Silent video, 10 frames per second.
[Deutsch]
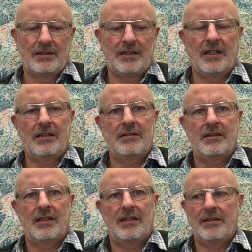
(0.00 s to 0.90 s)
Ja,
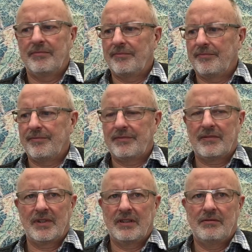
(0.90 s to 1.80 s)
äh,
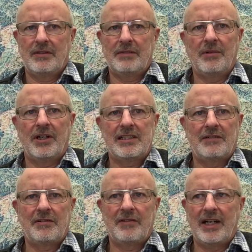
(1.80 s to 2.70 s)
ich mache jetzt
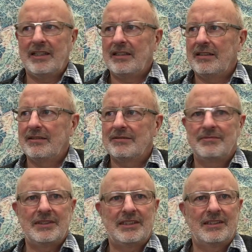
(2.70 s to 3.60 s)
einfach weiter
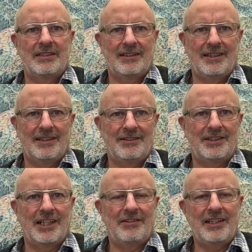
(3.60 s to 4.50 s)
mit äh, und
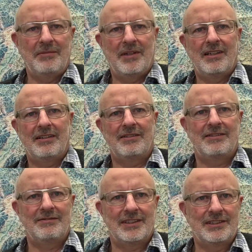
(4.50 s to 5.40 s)
schaue immer,
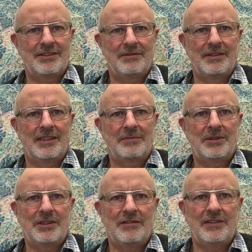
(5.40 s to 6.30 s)
äh, was so das
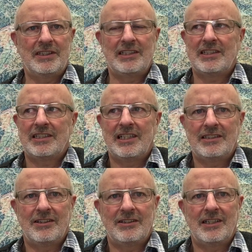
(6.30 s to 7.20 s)
Bedürfnis ist. Ich sehe
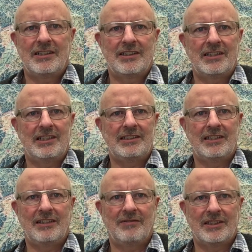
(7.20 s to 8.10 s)
es ja an den
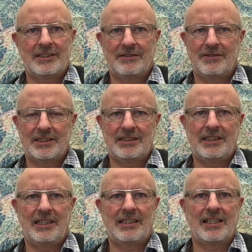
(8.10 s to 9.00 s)
Statistiken, was, was
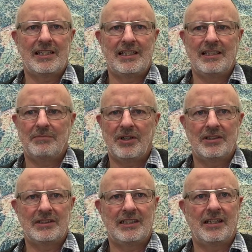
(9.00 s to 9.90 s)
Sie interessiert.
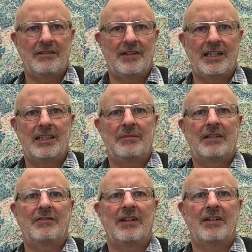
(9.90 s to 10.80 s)
Machen Sie auch weiter
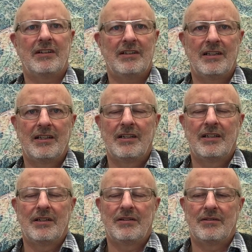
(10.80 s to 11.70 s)
mit Fragen
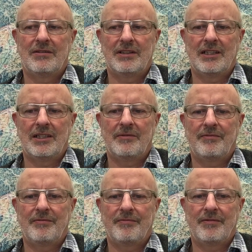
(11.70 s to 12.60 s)
und äh,
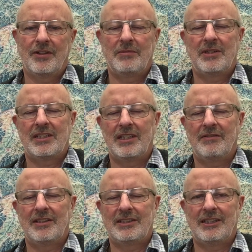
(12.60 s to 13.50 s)
freue mich
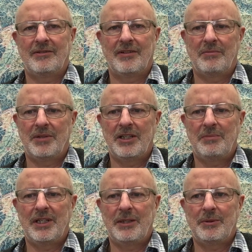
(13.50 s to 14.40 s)
sehr, wenn Sie am Ball
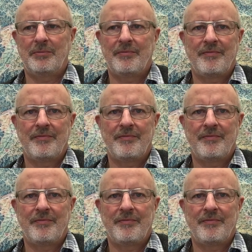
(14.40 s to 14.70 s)
bleiben.